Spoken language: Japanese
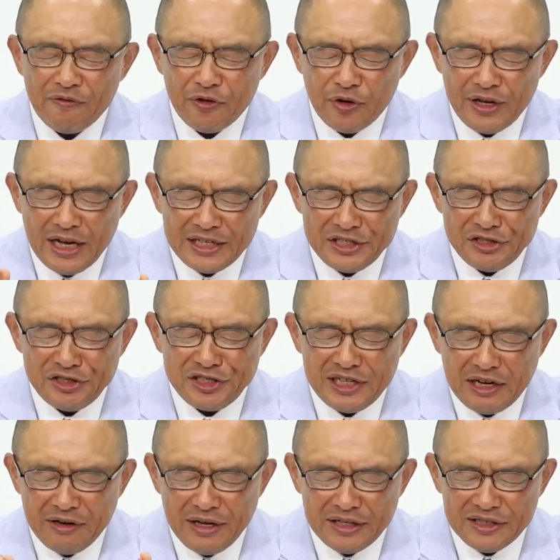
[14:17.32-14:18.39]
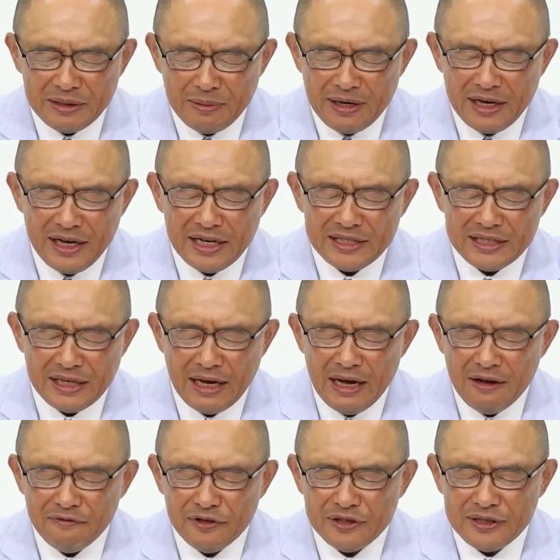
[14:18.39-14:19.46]
その癒し主であるイエス様が癒し
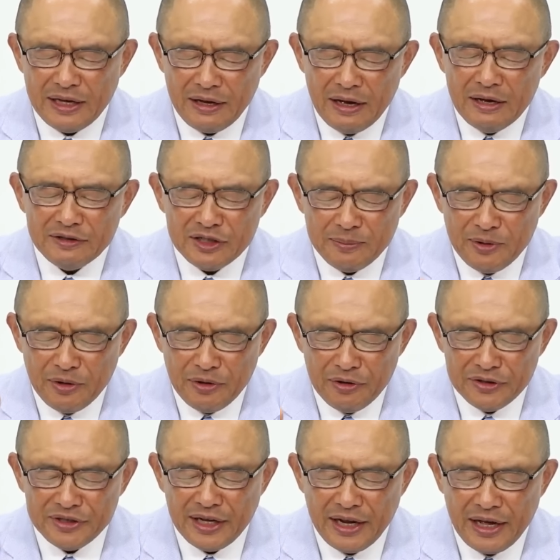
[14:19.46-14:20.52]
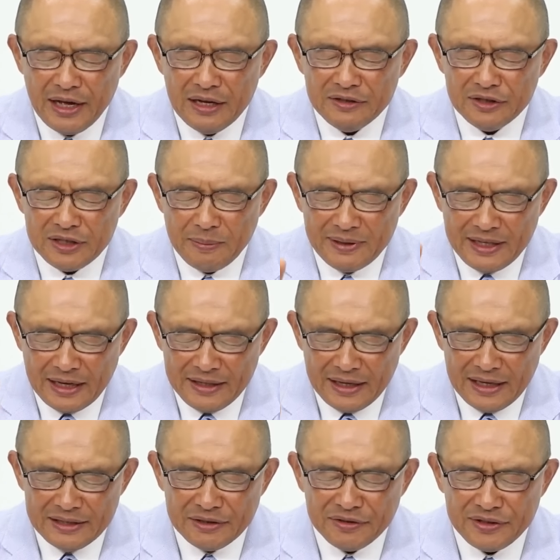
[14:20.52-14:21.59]
そして罪を許されそしてまた
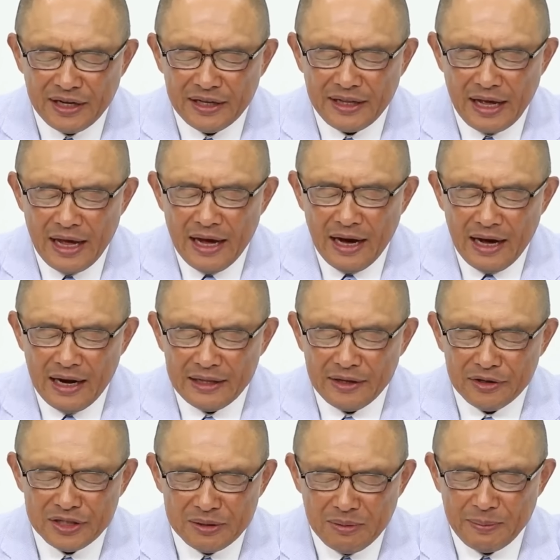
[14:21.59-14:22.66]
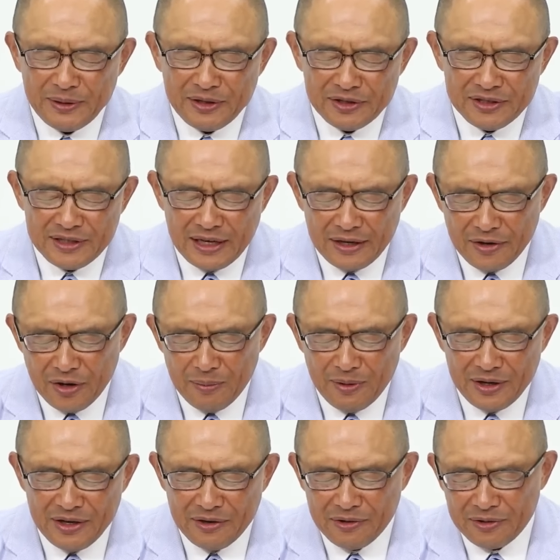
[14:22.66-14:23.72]
新しくされてあなたのしもべとして今日
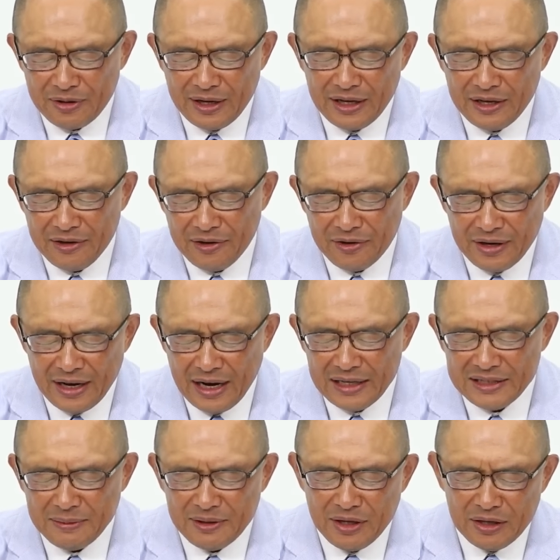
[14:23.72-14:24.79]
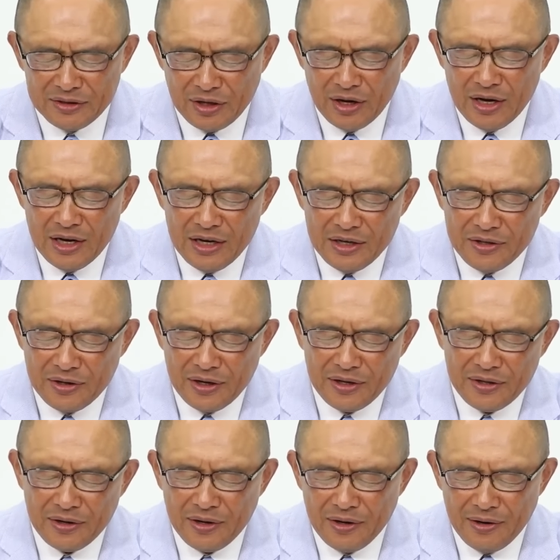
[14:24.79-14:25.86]
も生きることができるように神様どうぞ一人
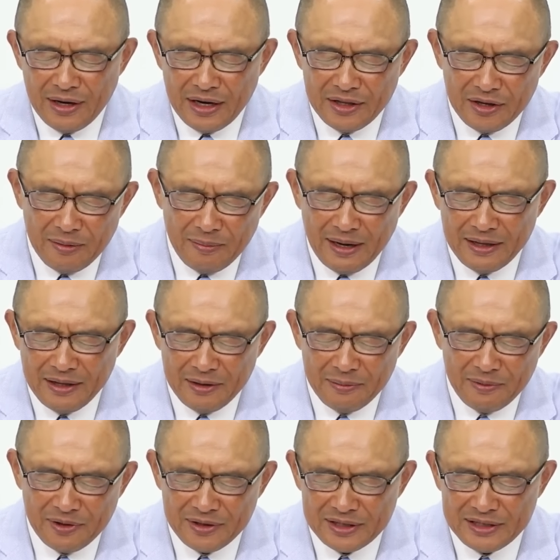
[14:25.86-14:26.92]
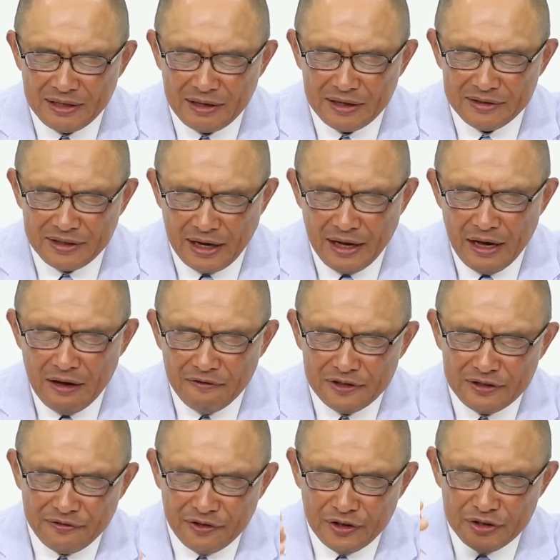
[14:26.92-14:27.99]
一人をあなたの前に出るものとしてくださいそ
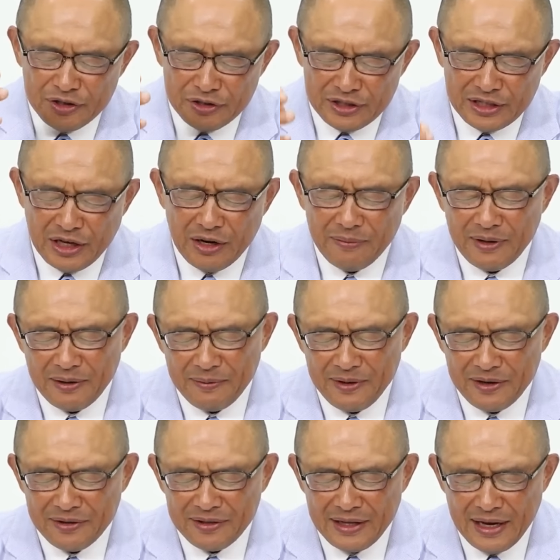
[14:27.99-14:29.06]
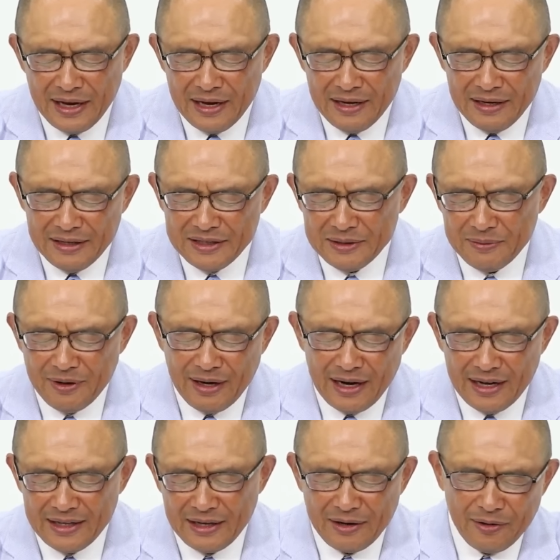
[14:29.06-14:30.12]
してその十字架の恵みによっていつもあ
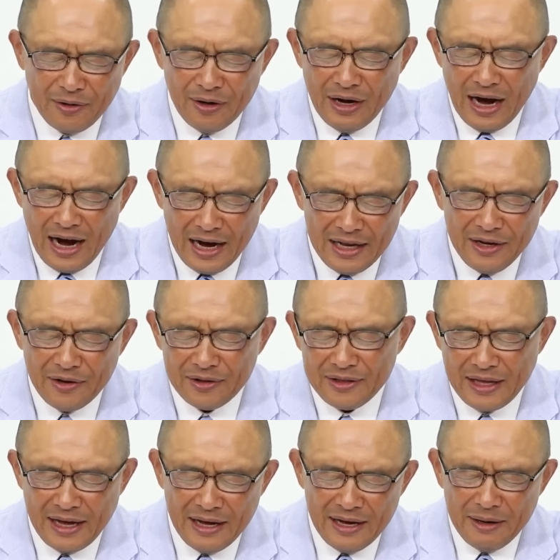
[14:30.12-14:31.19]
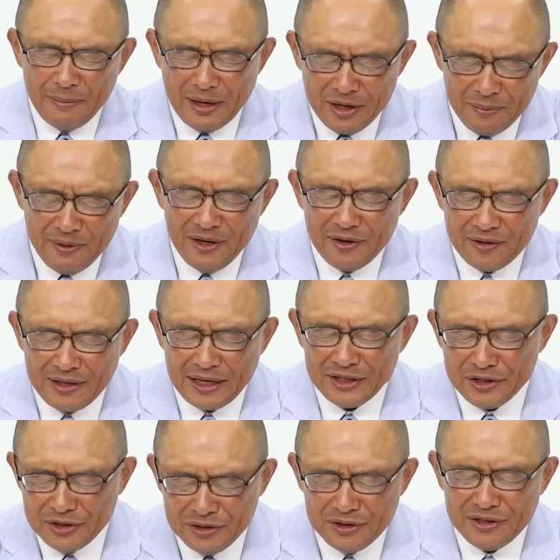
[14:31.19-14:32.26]
なたの愛によって恵みによって
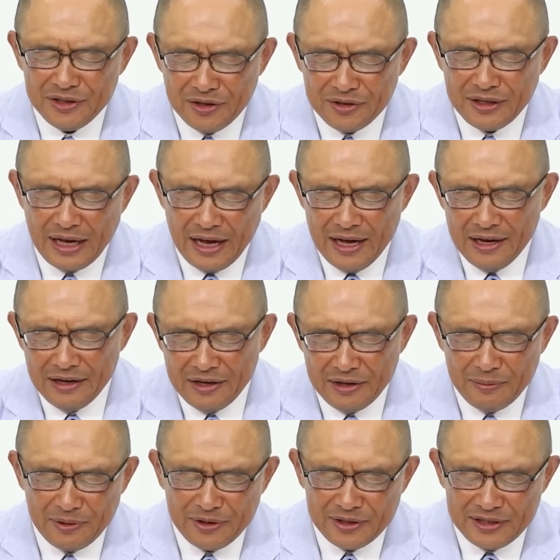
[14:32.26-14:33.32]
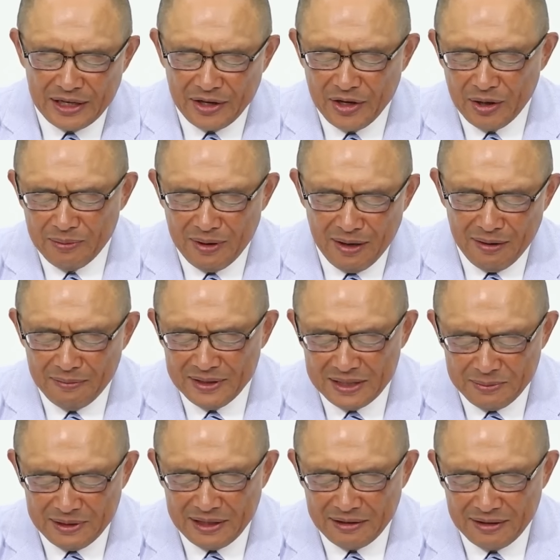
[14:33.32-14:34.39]
祝福によって生きるものとして今日も
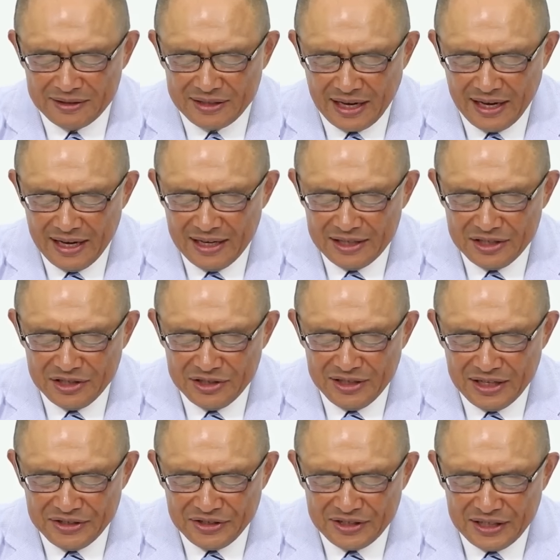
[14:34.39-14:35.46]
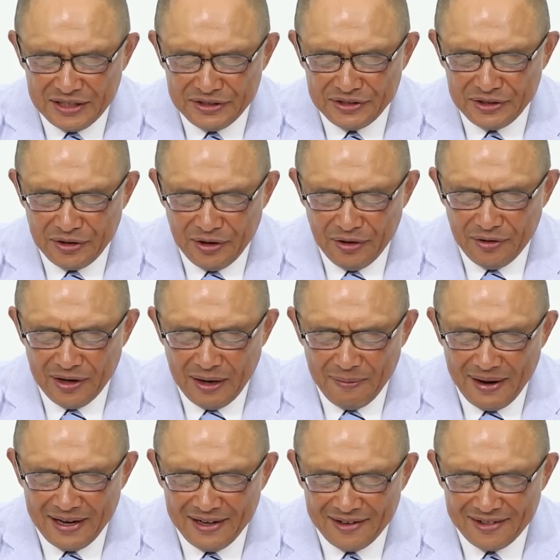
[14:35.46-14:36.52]
導いてください主イエスキリストのお名
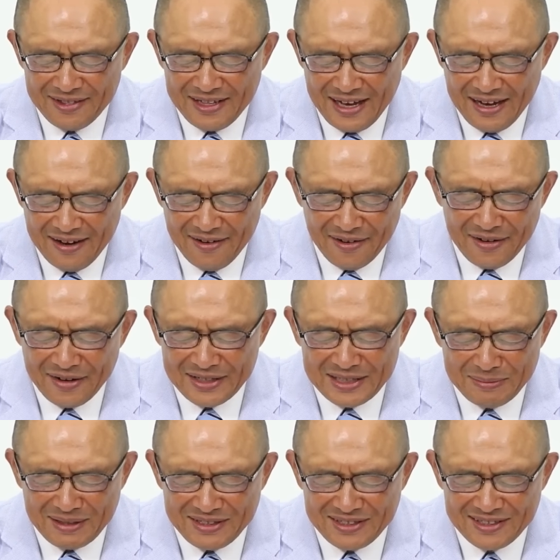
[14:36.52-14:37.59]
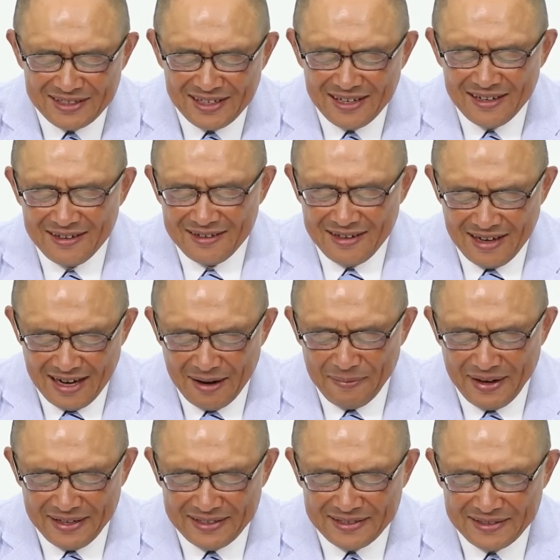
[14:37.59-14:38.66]
前によってお祈りします
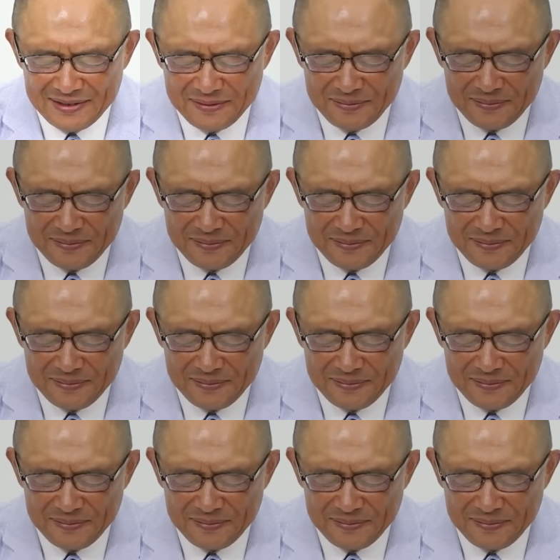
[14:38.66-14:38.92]
アーメン